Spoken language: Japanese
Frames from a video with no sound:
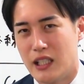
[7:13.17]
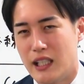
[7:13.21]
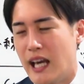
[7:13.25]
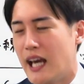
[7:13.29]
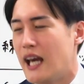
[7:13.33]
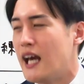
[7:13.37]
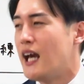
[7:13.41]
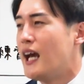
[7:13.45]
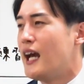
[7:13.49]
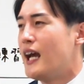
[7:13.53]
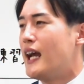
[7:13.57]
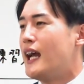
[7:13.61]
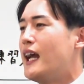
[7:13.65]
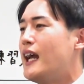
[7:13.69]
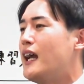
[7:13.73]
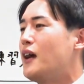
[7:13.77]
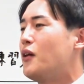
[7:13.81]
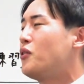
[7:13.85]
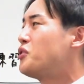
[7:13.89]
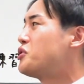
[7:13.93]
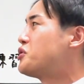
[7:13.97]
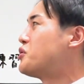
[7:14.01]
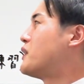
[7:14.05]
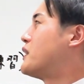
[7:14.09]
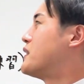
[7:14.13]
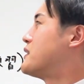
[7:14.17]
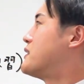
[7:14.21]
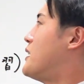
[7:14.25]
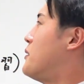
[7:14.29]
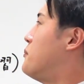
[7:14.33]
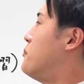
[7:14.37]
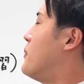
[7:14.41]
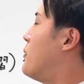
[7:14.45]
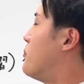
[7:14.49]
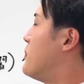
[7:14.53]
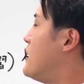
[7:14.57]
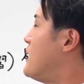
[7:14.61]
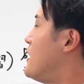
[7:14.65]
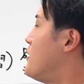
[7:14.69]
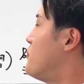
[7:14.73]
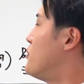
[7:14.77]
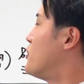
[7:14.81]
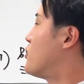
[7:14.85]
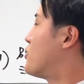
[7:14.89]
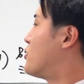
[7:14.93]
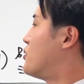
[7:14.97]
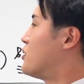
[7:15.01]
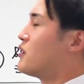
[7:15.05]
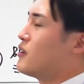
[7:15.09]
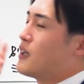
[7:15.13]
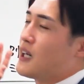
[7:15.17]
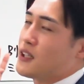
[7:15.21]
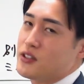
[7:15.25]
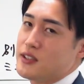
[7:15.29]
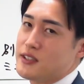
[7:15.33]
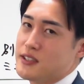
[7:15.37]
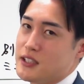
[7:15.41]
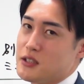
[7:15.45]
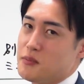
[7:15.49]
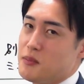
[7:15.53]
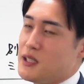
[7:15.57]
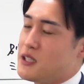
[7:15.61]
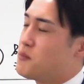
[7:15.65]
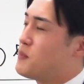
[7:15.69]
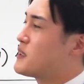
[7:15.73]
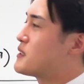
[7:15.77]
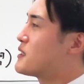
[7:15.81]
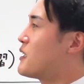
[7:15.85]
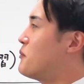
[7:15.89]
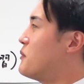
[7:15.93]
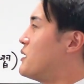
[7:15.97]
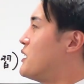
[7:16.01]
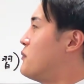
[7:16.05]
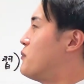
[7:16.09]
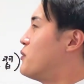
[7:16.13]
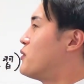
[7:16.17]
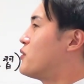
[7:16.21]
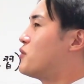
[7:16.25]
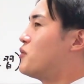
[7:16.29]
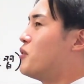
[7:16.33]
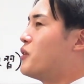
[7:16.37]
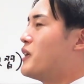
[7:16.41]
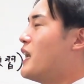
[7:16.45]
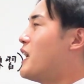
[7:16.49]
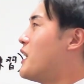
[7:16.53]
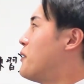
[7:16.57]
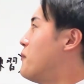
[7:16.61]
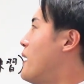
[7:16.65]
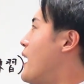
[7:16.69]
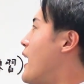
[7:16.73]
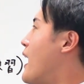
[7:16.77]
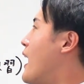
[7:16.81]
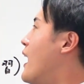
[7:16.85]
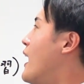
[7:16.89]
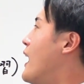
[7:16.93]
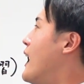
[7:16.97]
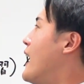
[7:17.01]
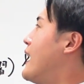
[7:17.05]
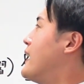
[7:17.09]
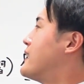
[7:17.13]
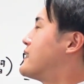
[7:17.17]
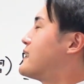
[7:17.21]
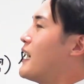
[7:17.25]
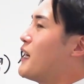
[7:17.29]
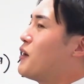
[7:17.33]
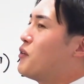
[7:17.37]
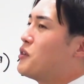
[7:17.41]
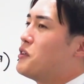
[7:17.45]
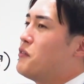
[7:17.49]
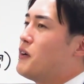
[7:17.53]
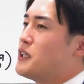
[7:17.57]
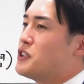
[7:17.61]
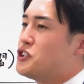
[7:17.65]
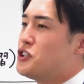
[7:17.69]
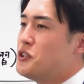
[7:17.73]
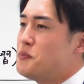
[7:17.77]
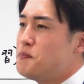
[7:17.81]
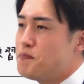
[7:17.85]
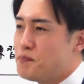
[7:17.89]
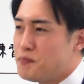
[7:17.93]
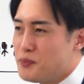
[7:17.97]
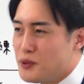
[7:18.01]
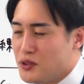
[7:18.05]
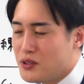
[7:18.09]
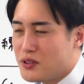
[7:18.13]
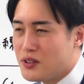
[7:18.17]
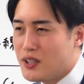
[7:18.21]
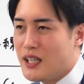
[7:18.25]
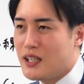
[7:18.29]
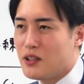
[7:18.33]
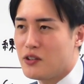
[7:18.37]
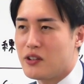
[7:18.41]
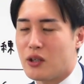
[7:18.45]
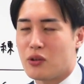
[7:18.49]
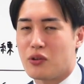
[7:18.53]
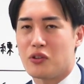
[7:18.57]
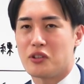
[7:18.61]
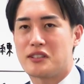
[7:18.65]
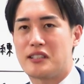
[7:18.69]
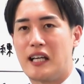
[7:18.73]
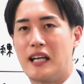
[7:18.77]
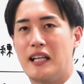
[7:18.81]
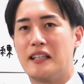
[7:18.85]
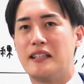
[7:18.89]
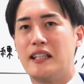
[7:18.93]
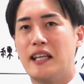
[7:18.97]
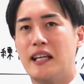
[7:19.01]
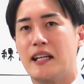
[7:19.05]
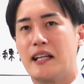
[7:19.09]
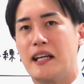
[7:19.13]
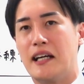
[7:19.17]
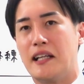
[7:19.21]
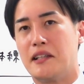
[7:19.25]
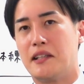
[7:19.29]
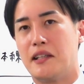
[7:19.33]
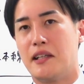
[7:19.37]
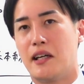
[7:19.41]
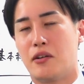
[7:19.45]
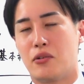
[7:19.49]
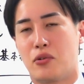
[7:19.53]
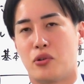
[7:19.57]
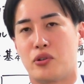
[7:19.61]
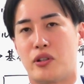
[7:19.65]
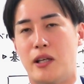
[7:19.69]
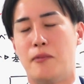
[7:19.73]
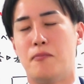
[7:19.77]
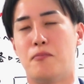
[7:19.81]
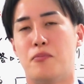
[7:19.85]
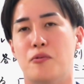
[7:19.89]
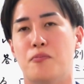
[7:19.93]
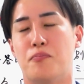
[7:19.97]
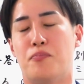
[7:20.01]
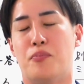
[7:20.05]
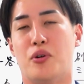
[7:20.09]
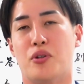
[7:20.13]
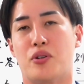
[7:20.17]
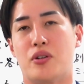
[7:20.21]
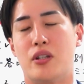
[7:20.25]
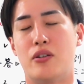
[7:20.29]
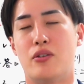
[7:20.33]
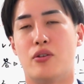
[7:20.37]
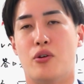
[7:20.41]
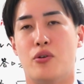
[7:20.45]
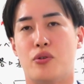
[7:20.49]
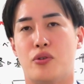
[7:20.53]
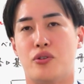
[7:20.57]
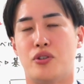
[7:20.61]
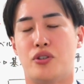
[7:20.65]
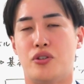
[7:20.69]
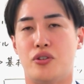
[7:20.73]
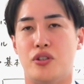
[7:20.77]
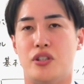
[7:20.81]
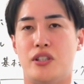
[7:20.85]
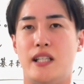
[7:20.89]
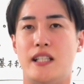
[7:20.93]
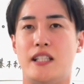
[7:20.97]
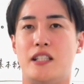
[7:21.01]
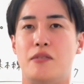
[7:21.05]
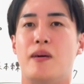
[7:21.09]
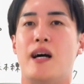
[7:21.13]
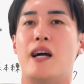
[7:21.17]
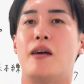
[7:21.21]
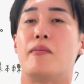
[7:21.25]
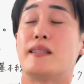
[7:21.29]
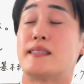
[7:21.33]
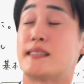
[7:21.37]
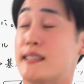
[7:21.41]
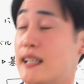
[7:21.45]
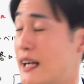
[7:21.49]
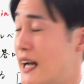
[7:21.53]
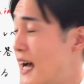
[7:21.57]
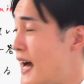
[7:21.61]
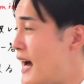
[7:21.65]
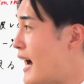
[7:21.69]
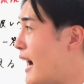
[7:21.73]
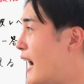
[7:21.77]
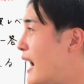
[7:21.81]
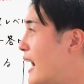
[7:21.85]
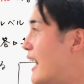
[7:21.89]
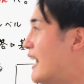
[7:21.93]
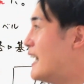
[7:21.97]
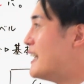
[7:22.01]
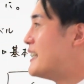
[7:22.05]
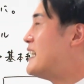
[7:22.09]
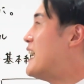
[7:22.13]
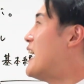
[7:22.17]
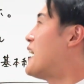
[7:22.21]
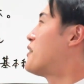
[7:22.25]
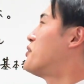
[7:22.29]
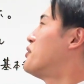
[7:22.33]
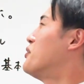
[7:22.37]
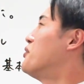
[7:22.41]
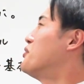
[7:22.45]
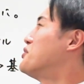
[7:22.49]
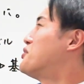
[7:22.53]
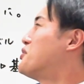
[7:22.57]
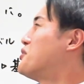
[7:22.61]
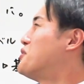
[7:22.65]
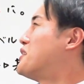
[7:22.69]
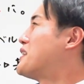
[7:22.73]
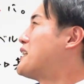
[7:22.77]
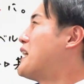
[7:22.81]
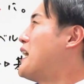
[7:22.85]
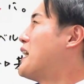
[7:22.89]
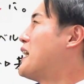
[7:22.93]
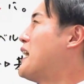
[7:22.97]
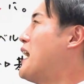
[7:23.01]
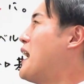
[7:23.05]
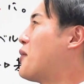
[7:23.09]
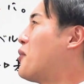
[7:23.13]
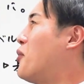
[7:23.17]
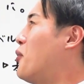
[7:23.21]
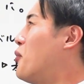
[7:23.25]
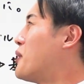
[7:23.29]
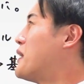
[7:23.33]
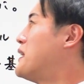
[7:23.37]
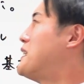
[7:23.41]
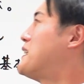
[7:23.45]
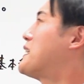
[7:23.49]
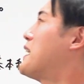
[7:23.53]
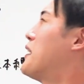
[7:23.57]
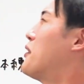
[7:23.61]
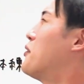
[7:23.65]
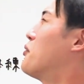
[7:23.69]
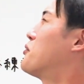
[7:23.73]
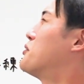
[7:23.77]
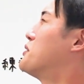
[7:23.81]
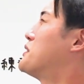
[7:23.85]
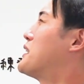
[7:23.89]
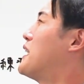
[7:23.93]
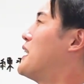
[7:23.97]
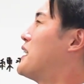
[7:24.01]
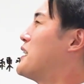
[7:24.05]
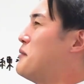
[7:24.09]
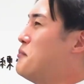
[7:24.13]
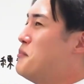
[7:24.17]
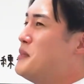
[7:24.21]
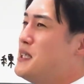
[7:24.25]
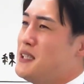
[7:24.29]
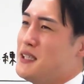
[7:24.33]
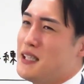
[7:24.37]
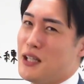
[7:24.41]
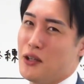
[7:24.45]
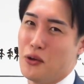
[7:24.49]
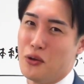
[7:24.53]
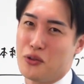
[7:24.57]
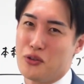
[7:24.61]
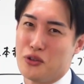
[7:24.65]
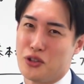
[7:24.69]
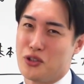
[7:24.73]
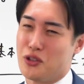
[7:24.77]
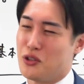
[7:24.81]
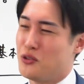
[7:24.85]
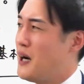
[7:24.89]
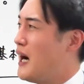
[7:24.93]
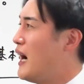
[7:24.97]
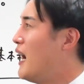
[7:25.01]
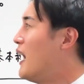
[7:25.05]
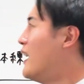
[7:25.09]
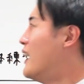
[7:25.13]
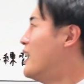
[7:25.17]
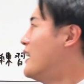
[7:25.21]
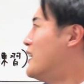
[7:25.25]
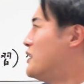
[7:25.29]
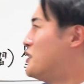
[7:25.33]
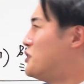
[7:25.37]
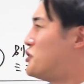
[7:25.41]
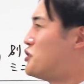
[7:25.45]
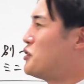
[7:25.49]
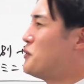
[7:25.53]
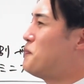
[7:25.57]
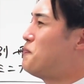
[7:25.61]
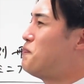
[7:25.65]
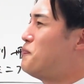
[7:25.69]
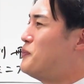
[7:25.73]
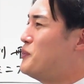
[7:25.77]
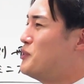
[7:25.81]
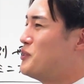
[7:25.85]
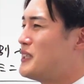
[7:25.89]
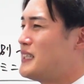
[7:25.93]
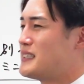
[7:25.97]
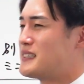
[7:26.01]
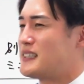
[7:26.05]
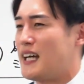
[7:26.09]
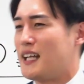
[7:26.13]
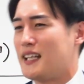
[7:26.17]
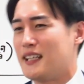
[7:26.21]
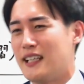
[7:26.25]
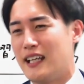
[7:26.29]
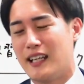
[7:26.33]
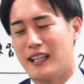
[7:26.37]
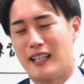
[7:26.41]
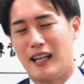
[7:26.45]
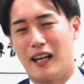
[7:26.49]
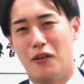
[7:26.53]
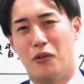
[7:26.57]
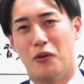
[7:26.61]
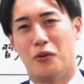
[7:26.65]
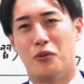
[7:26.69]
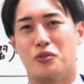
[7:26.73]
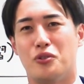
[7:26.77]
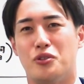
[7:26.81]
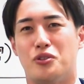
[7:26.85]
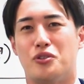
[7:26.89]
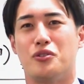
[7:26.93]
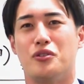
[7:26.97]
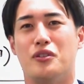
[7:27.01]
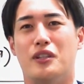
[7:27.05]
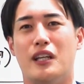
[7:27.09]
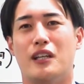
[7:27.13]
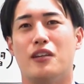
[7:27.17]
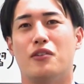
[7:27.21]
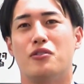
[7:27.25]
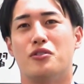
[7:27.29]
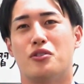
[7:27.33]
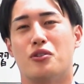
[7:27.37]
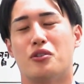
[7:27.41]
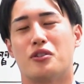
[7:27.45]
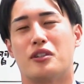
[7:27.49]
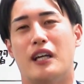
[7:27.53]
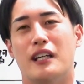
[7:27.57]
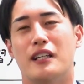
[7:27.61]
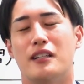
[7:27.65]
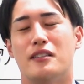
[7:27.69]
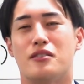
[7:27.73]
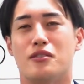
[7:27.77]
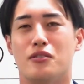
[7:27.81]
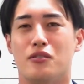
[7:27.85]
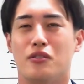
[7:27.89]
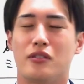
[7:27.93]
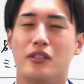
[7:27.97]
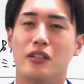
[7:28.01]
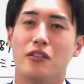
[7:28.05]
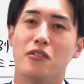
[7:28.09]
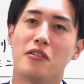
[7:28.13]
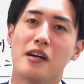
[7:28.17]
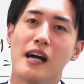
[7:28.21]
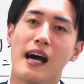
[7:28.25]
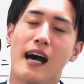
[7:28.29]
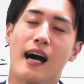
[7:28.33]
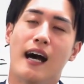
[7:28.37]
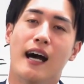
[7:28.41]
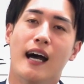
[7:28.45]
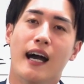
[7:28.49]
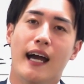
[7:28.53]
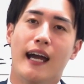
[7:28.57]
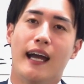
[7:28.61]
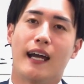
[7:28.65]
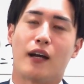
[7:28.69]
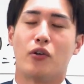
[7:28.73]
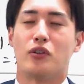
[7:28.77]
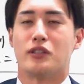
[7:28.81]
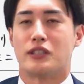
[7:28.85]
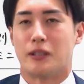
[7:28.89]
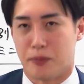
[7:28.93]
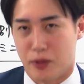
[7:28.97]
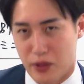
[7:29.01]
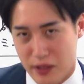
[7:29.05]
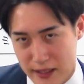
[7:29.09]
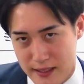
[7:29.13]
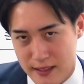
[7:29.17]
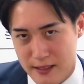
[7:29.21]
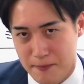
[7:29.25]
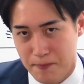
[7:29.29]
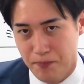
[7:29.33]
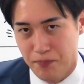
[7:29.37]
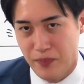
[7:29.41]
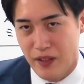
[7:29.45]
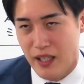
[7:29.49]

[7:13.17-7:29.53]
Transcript: で、えー、本書はですね、まあ、ミニブックっていうのは後で説明しますがミニブックをやれば、えー、最後には10分程度でこの3年間でやる古典文法っていうのを復習してしまいますから240時間が講義時間6時間にみんなの復習は10分で3年間を復習できる状態にするっていうのが、えー、コンセプトです。